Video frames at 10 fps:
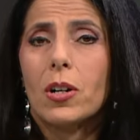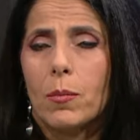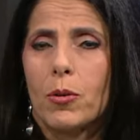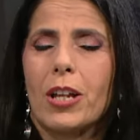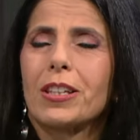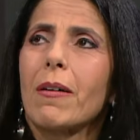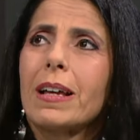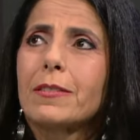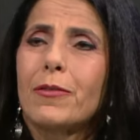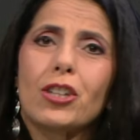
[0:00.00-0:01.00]
Vos la otra
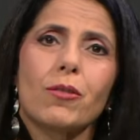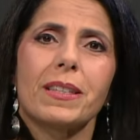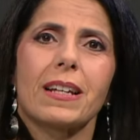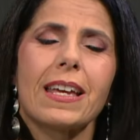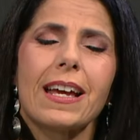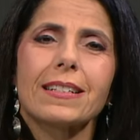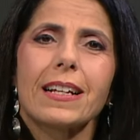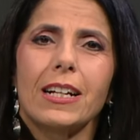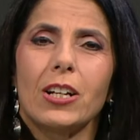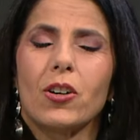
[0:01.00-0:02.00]
vez, Fito, me traías
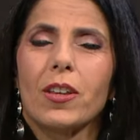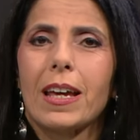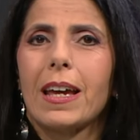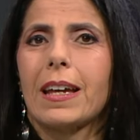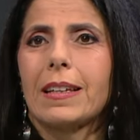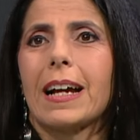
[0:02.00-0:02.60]
lo de este,